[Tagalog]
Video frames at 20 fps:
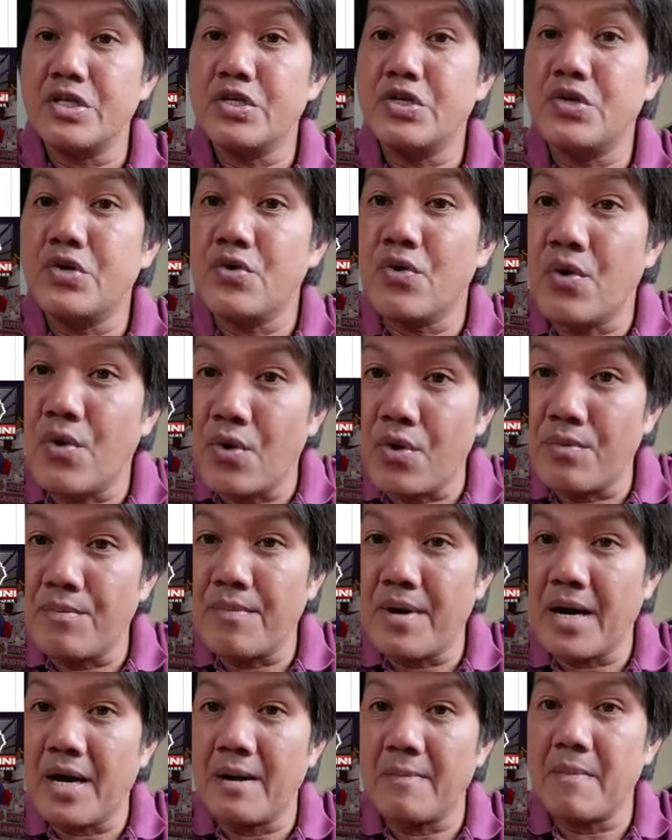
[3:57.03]
Yung
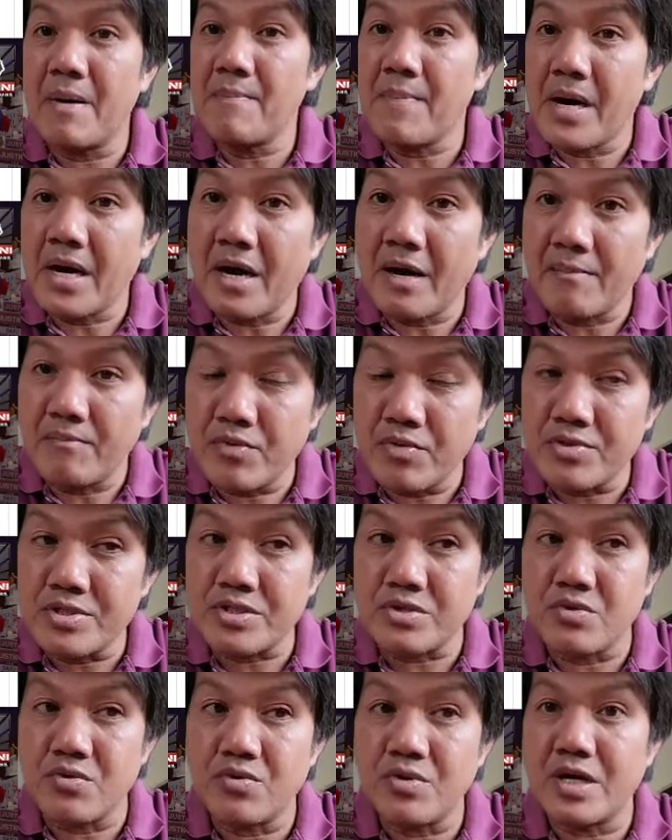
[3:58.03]
mga
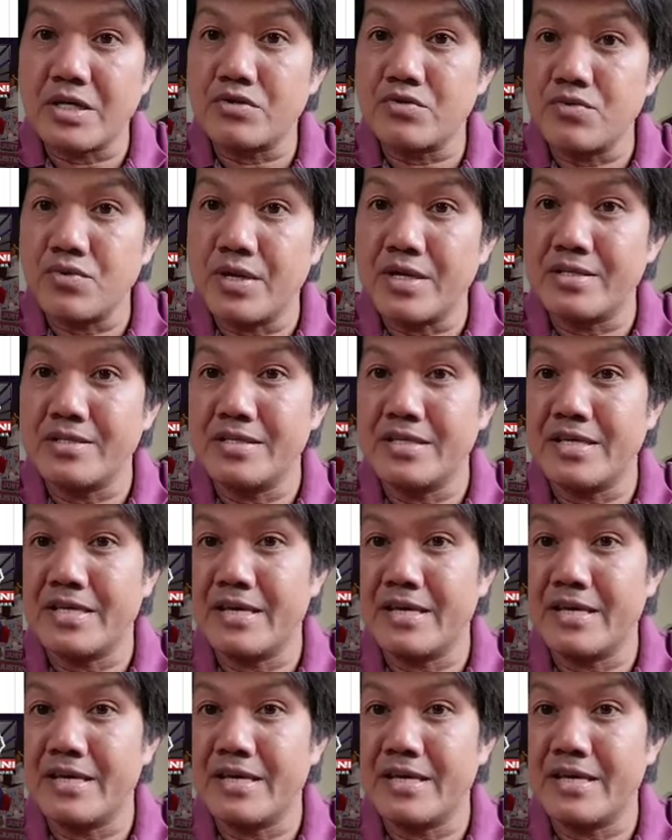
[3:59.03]
mapang-abuso katulad ni